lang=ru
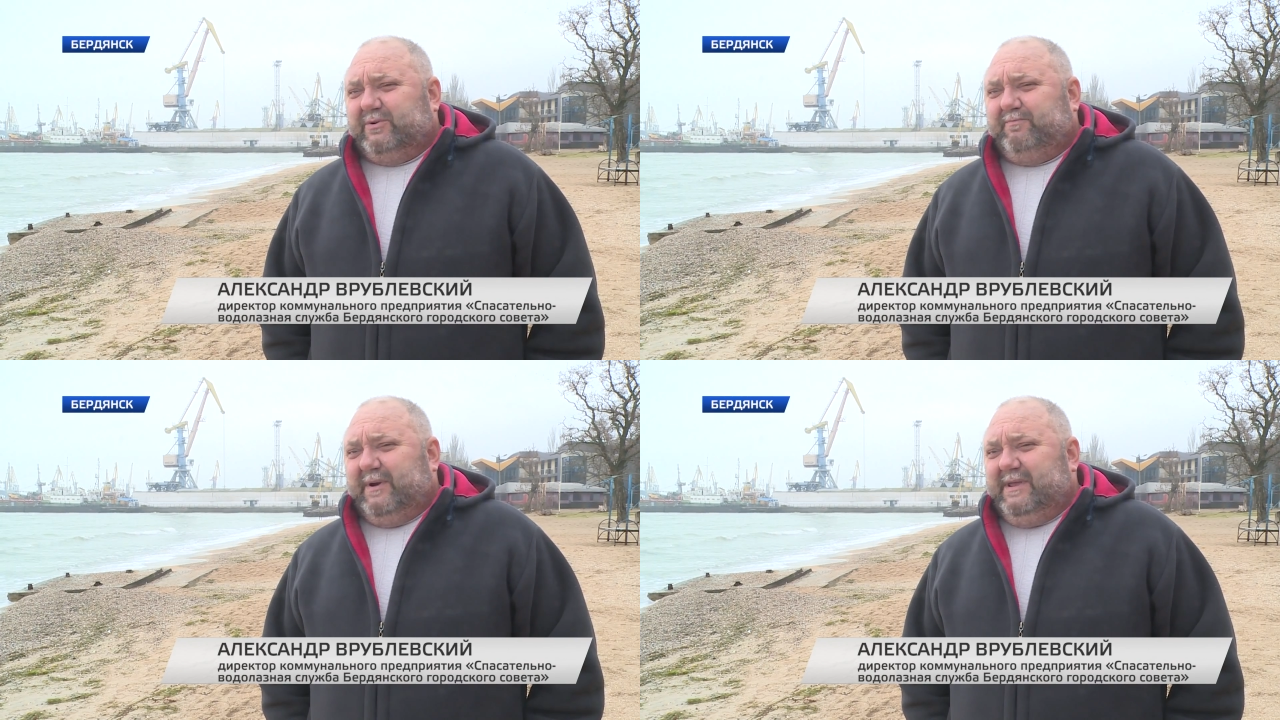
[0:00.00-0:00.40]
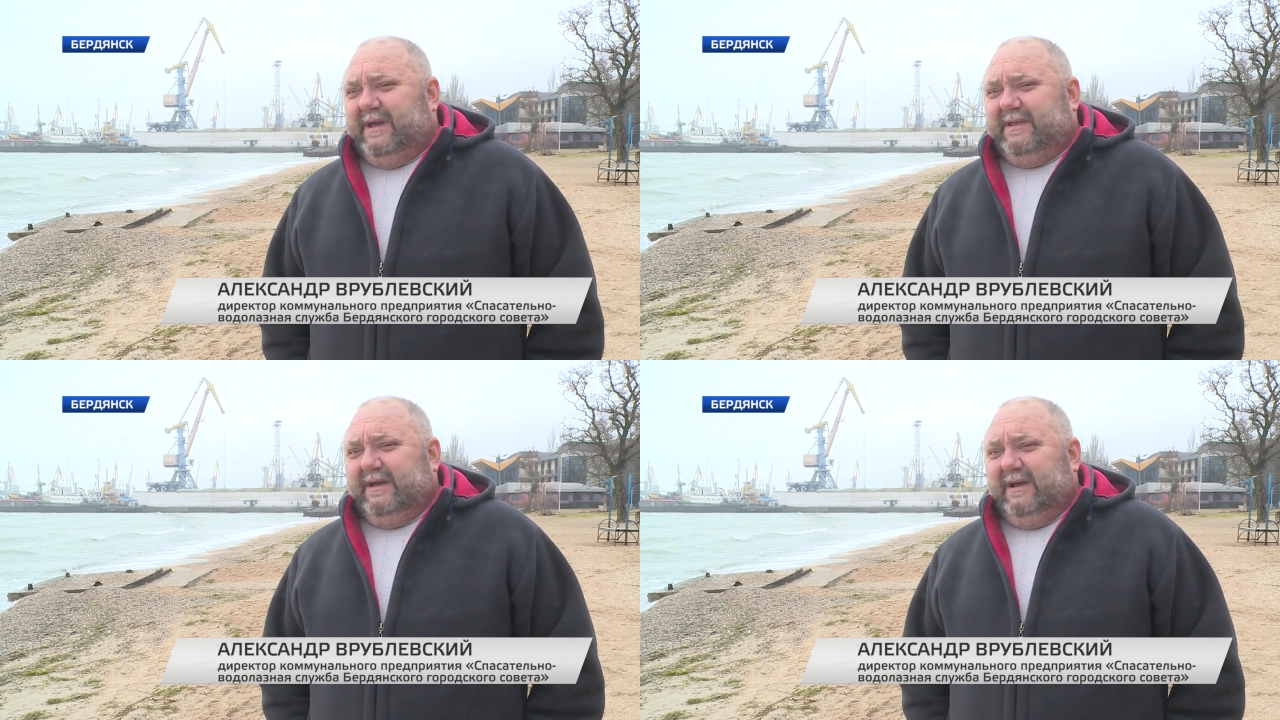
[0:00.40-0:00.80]
чтобы
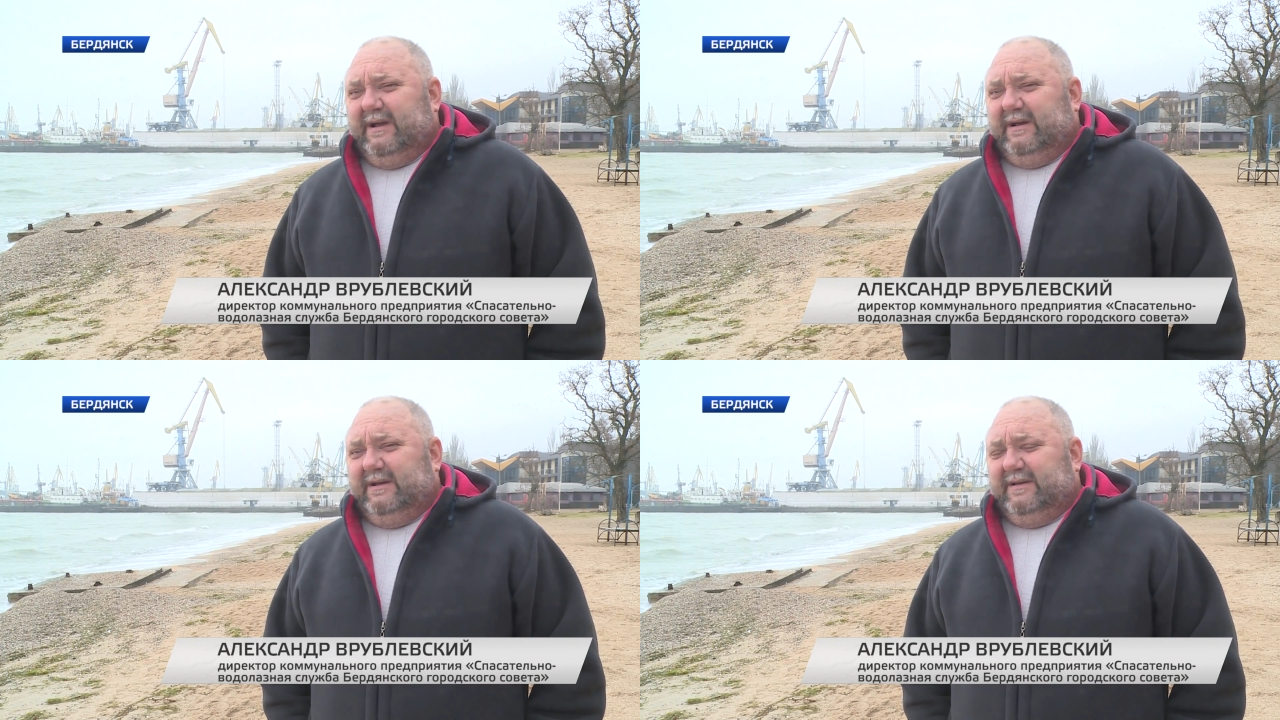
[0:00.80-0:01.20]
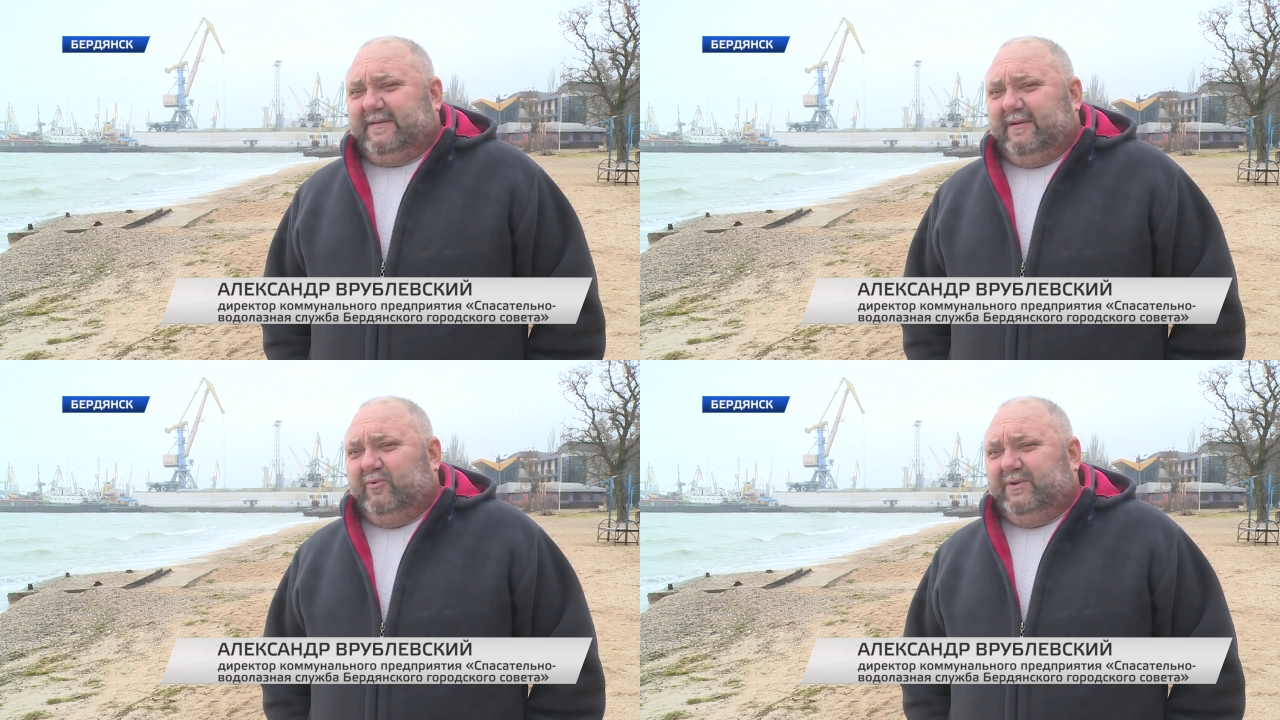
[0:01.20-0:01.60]
понять э,
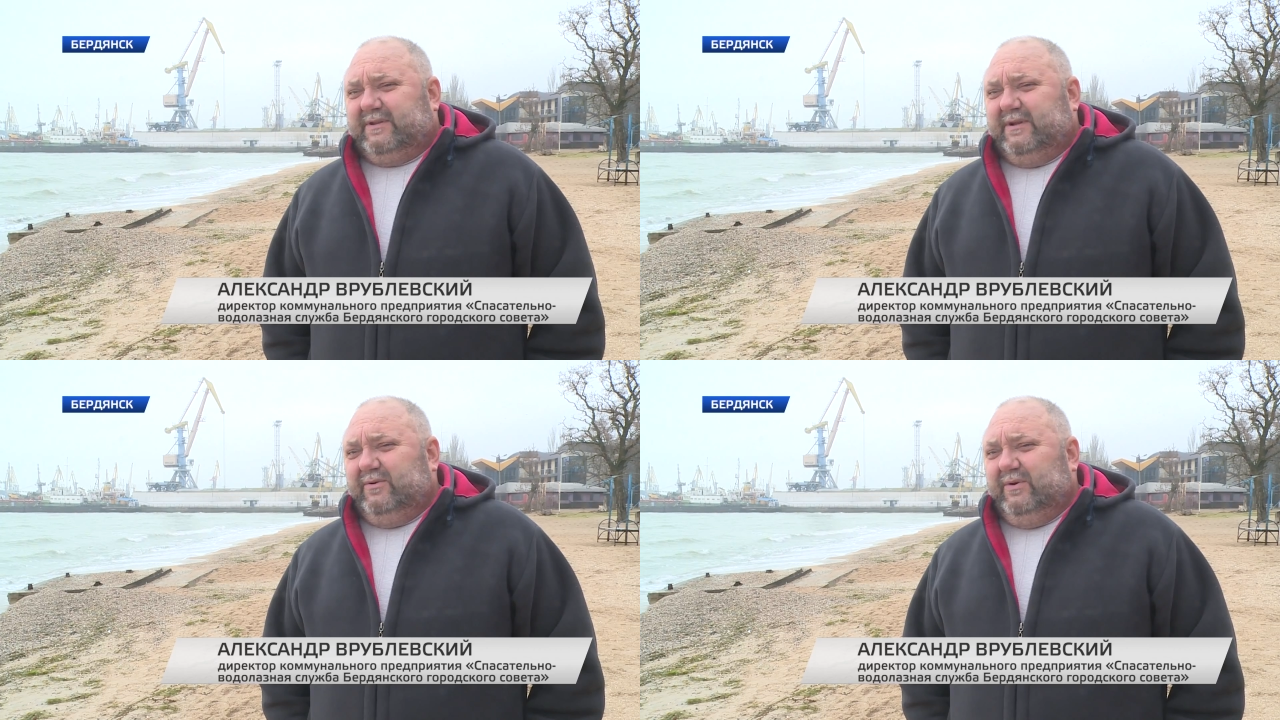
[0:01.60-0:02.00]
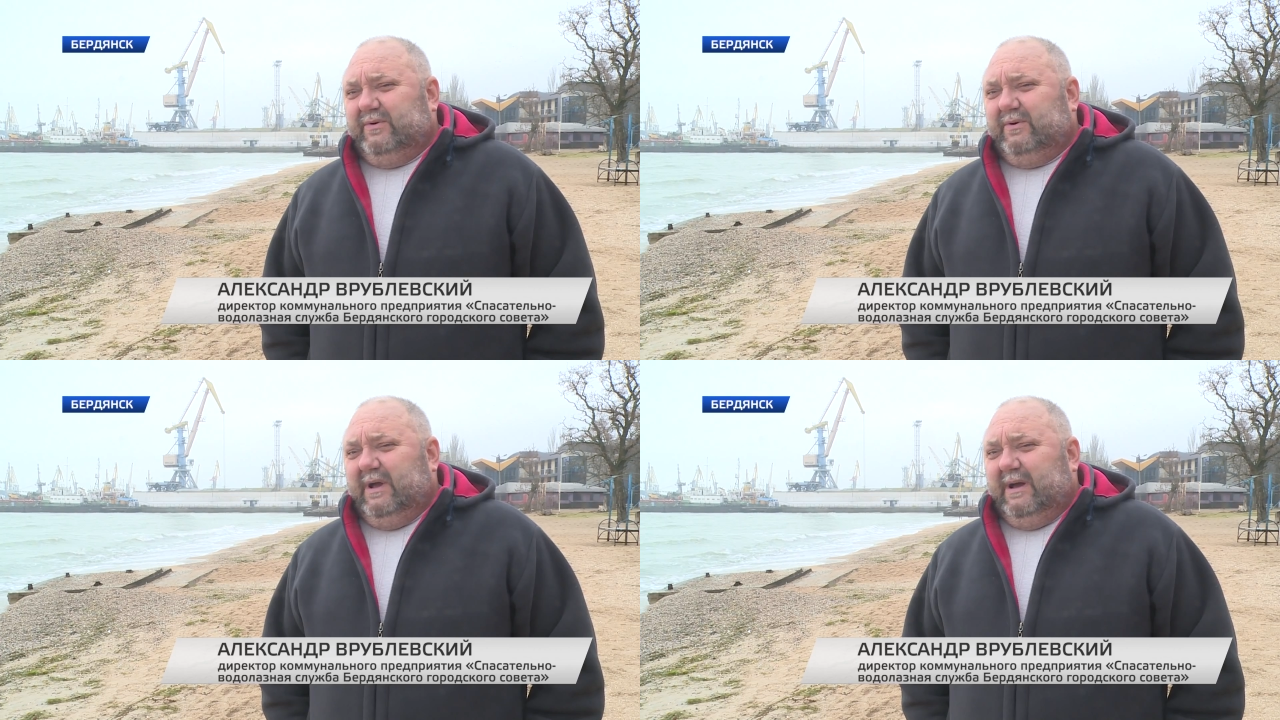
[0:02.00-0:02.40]
саму
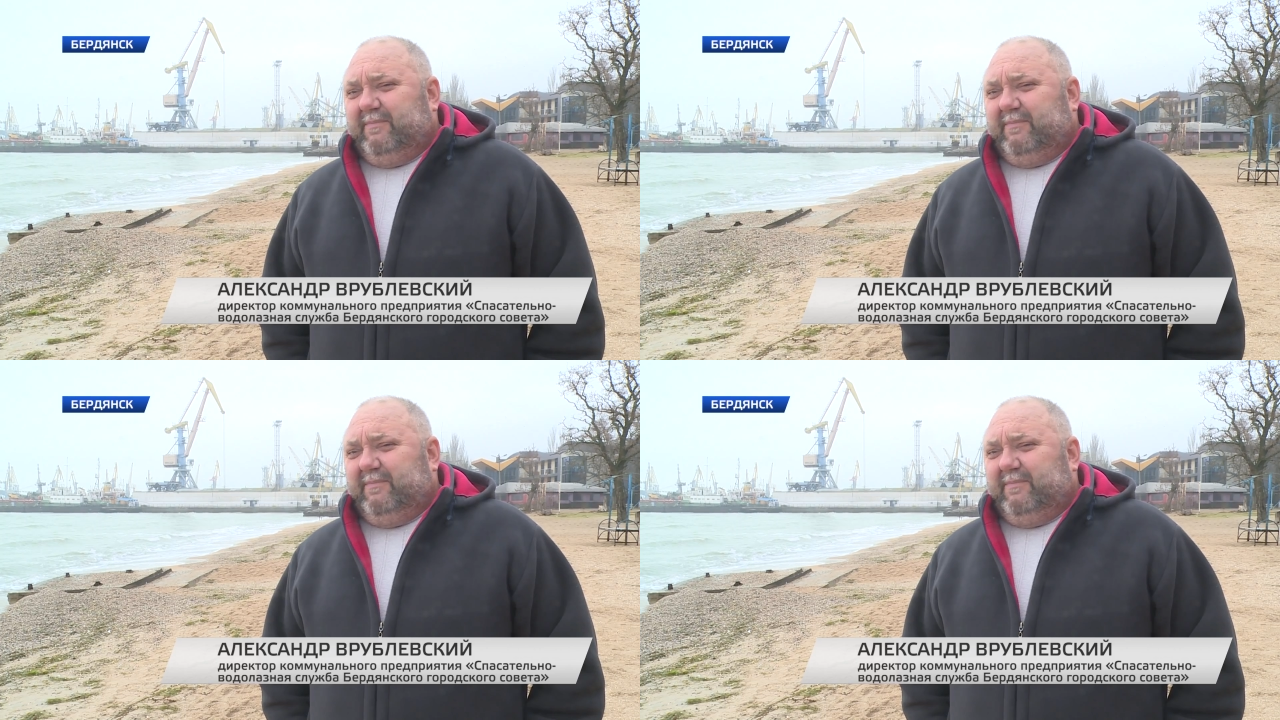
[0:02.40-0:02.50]
технологию,